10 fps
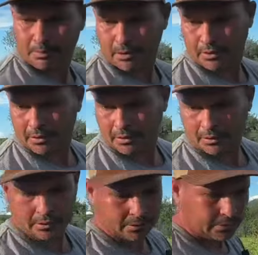por pues, la de esta.
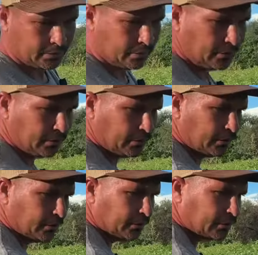Y es, y
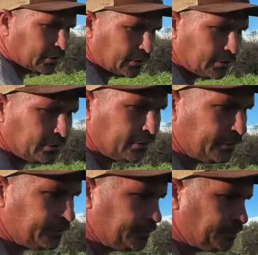es, y es de